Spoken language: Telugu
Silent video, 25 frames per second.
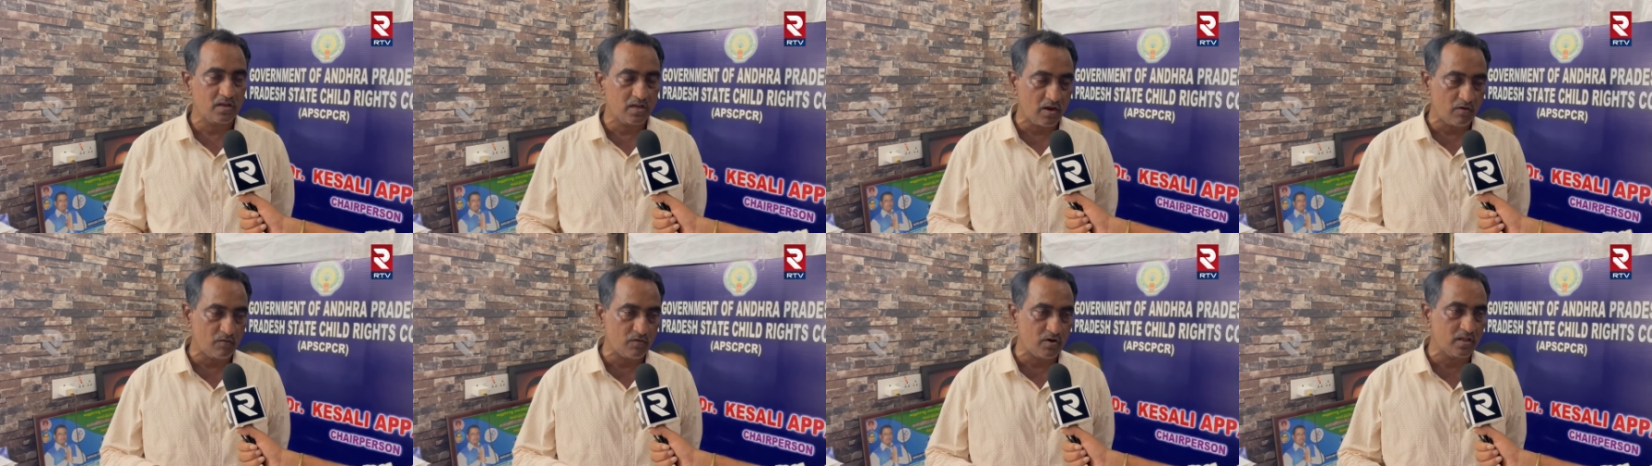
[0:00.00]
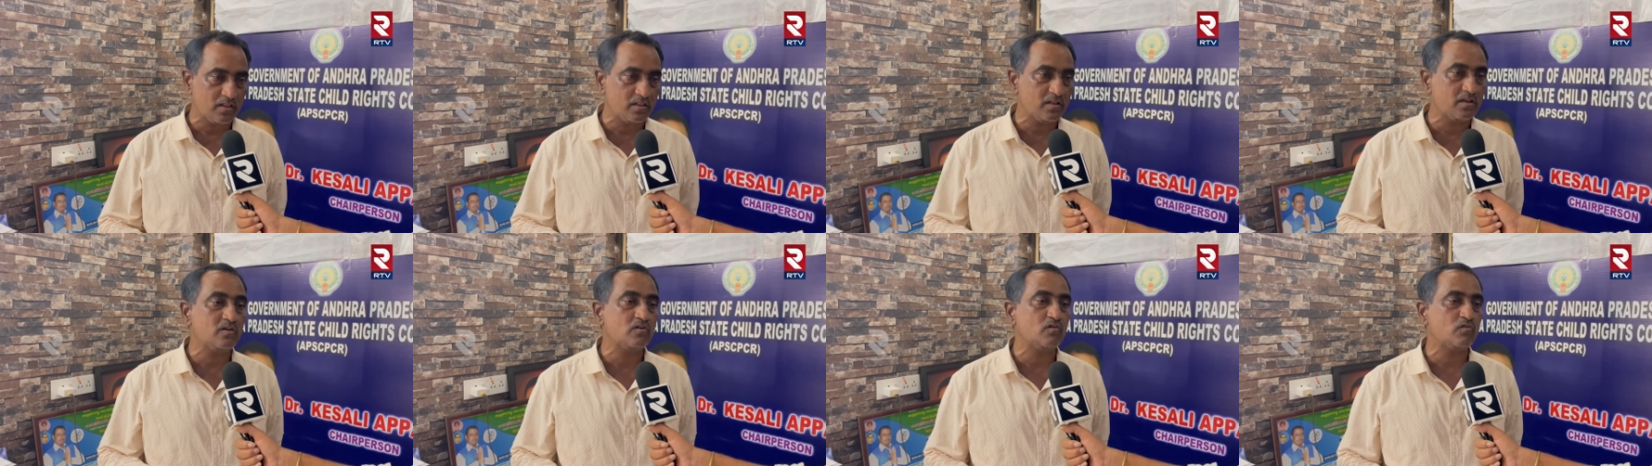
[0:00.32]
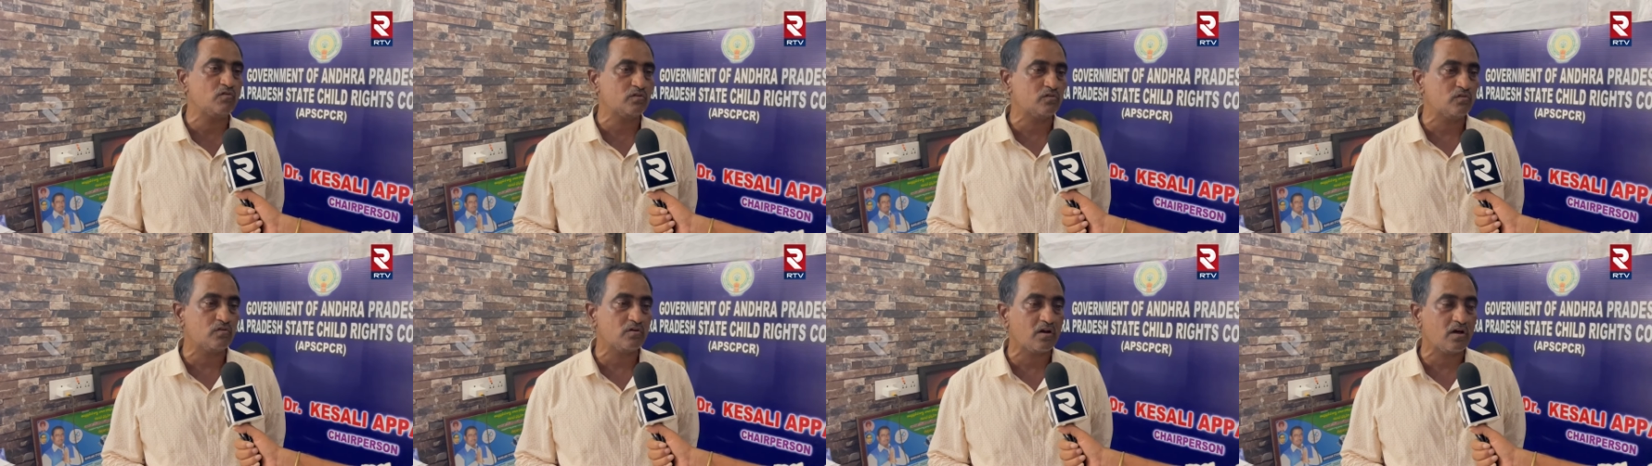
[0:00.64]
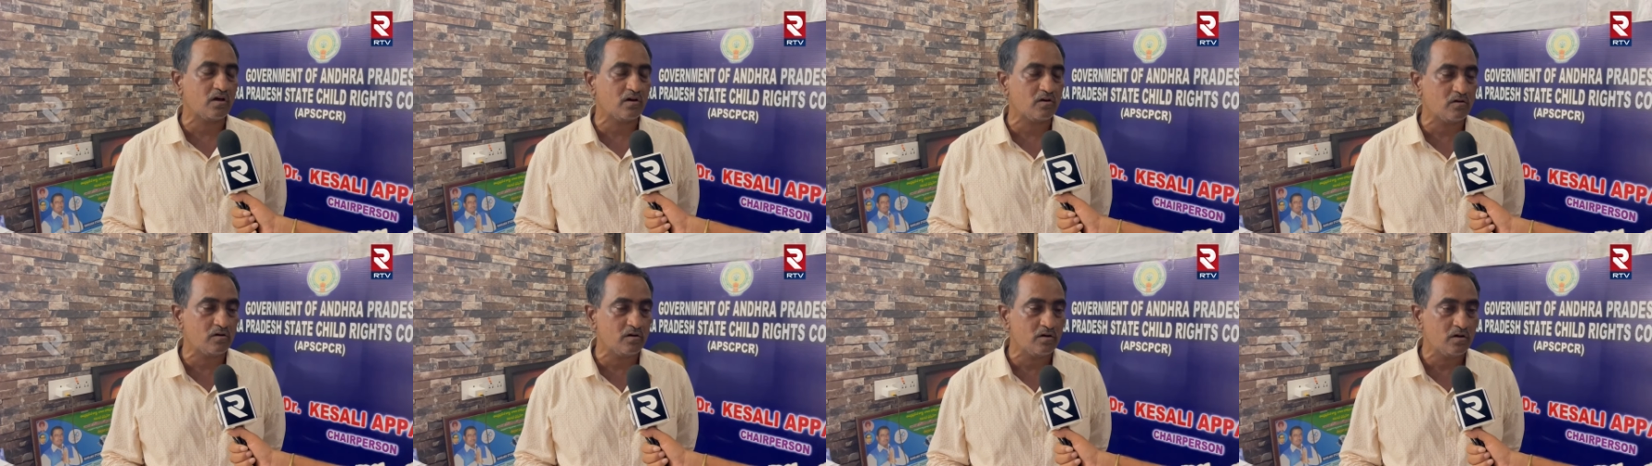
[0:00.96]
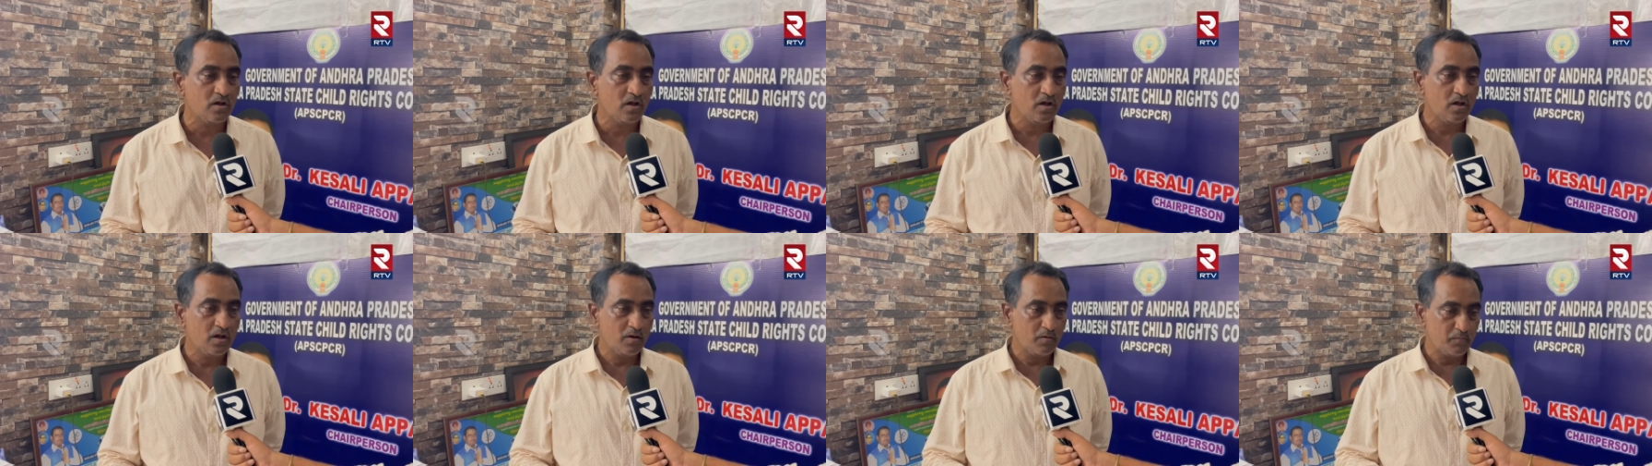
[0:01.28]
ఎవరైతే యువత ఉన్నారో
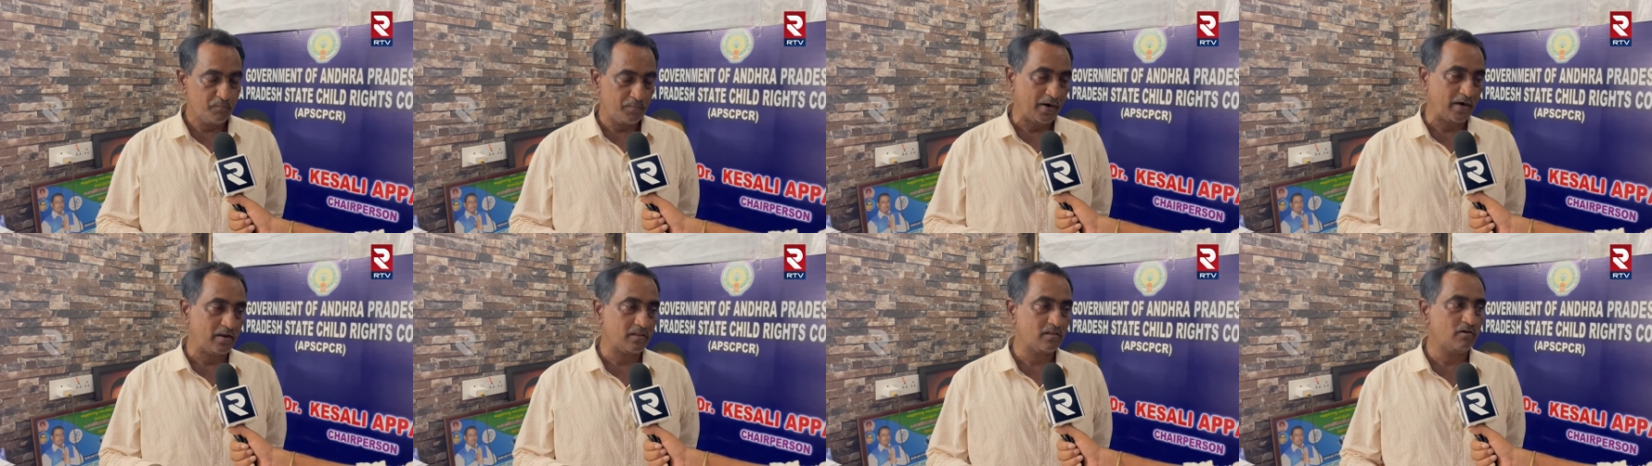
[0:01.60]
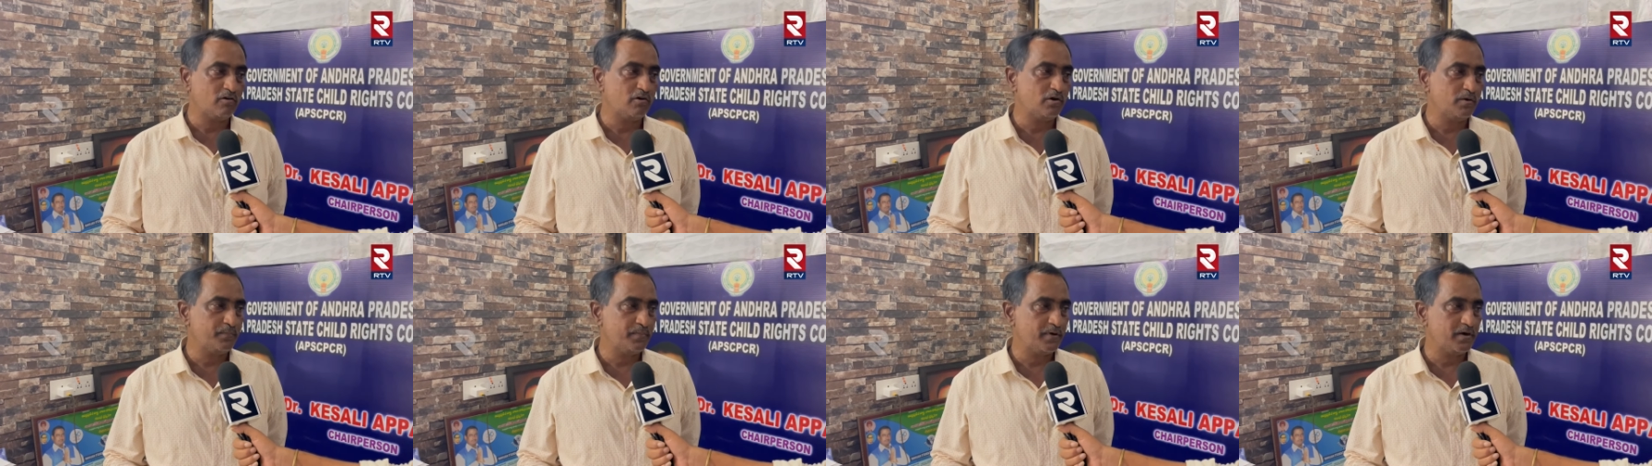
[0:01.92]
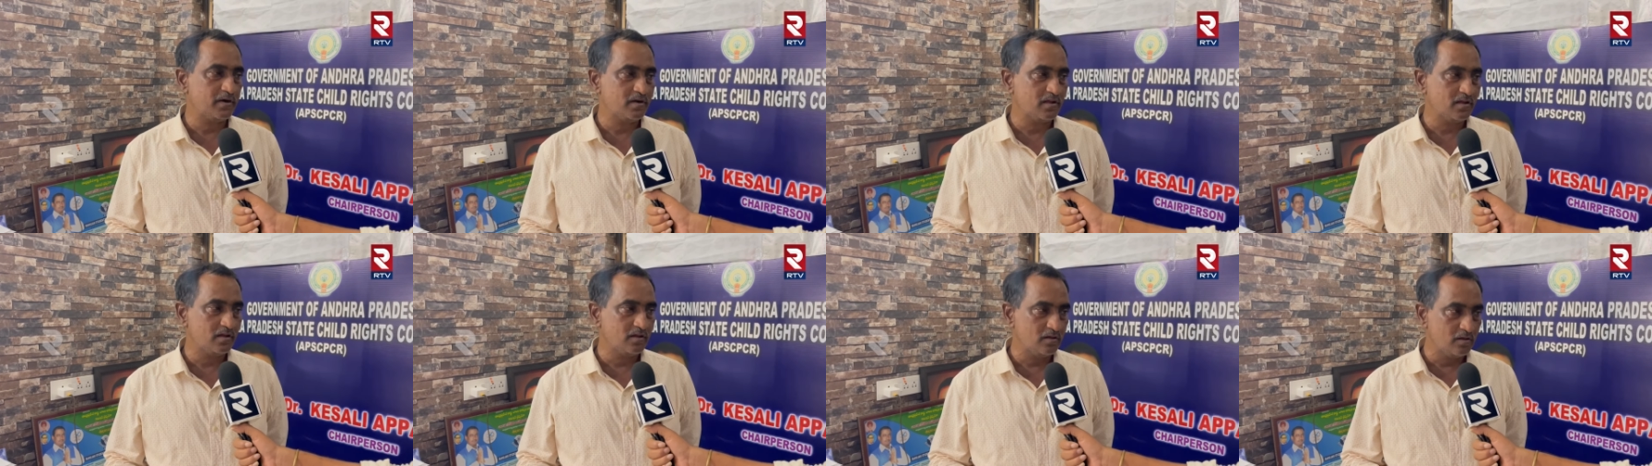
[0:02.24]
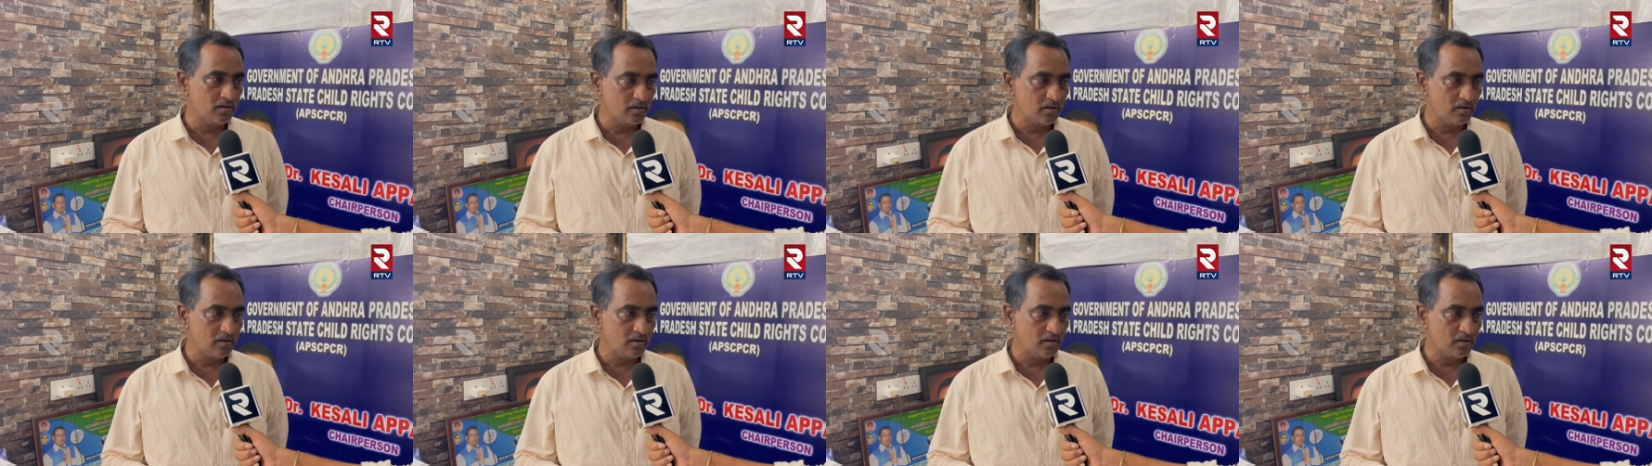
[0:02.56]
పెడదరవని పెట్టి